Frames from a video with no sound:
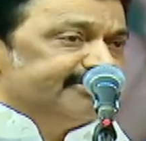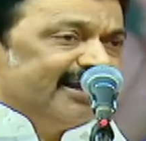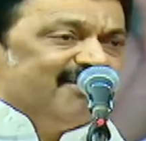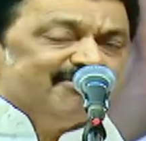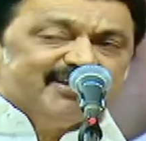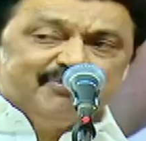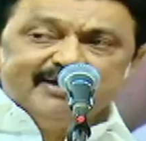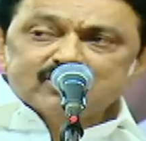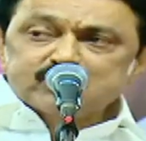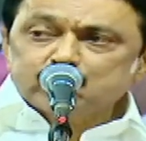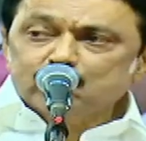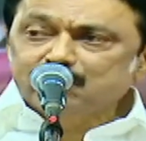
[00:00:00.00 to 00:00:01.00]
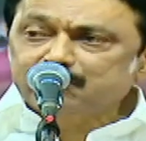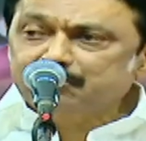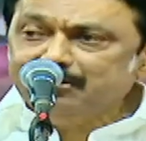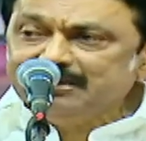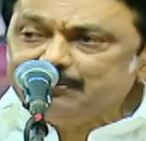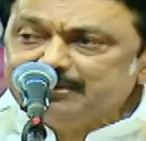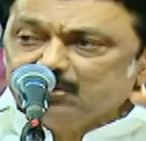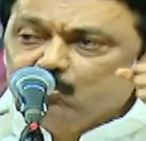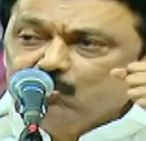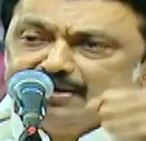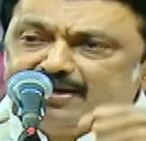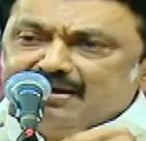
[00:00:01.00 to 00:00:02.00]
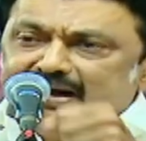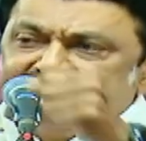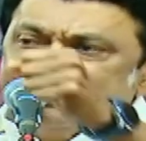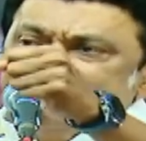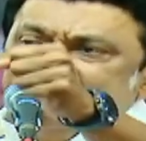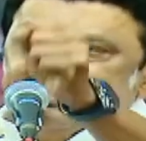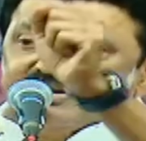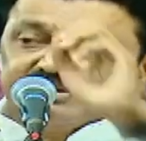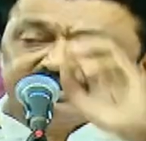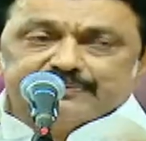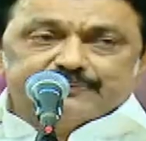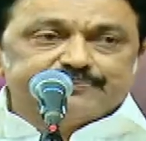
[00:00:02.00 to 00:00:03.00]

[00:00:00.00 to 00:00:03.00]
திராவிடம் என்ற சொல்லுக்குள் நமது கொள்கைகள் அடங்கியிருக்கு